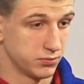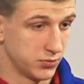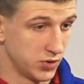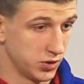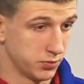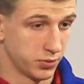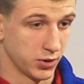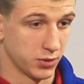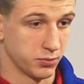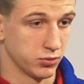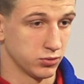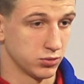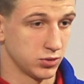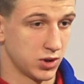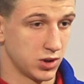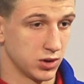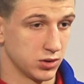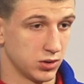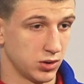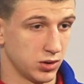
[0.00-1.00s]
Не
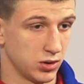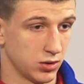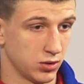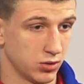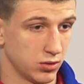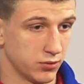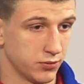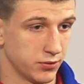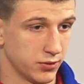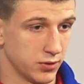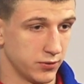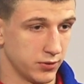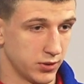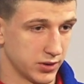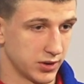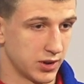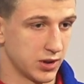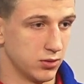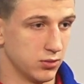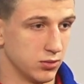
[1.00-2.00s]
пропускал тренировки,
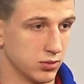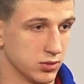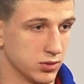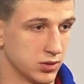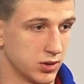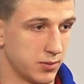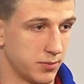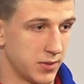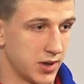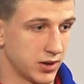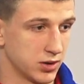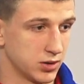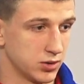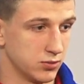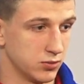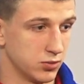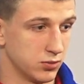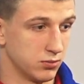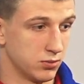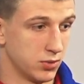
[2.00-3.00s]
выкладывался на
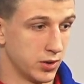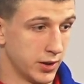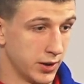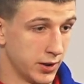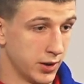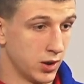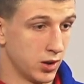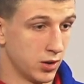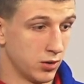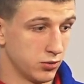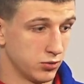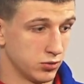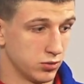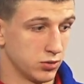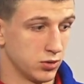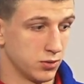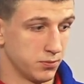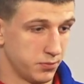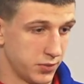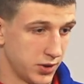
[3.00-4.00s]
максимум.
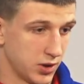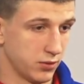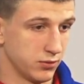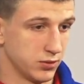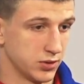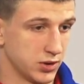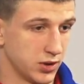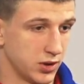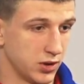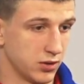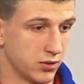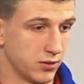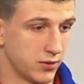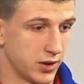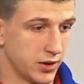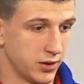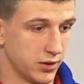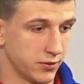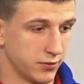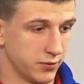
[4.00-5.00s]
Все там, первые
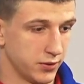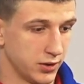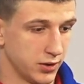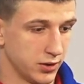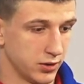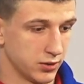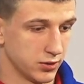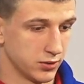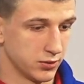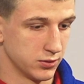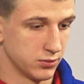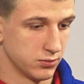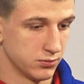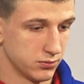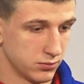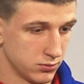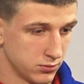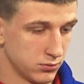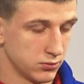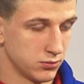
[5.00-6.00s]
соревнования выиграл.
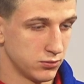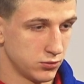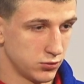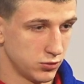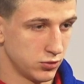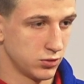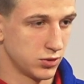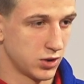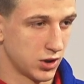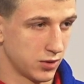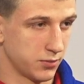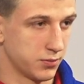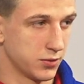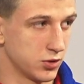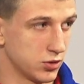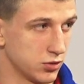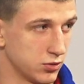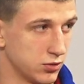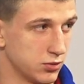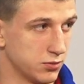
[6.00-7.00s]
Ну и так
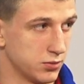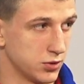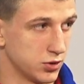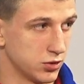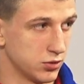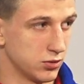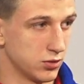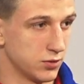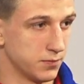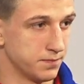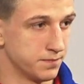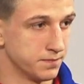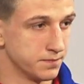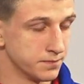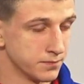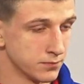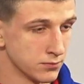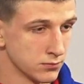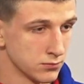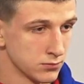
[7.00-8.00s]
пошло, пошло.
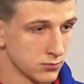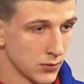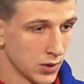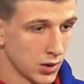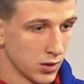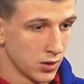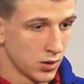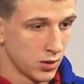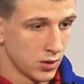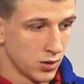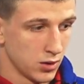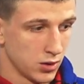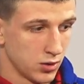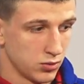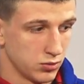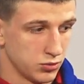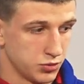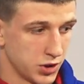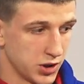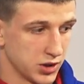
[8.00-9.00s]

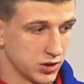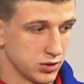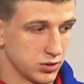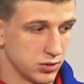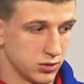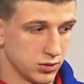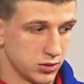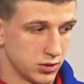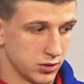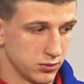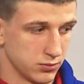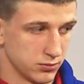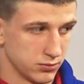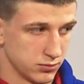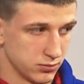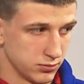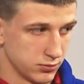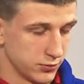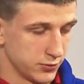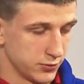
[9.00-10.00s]
Участвовал там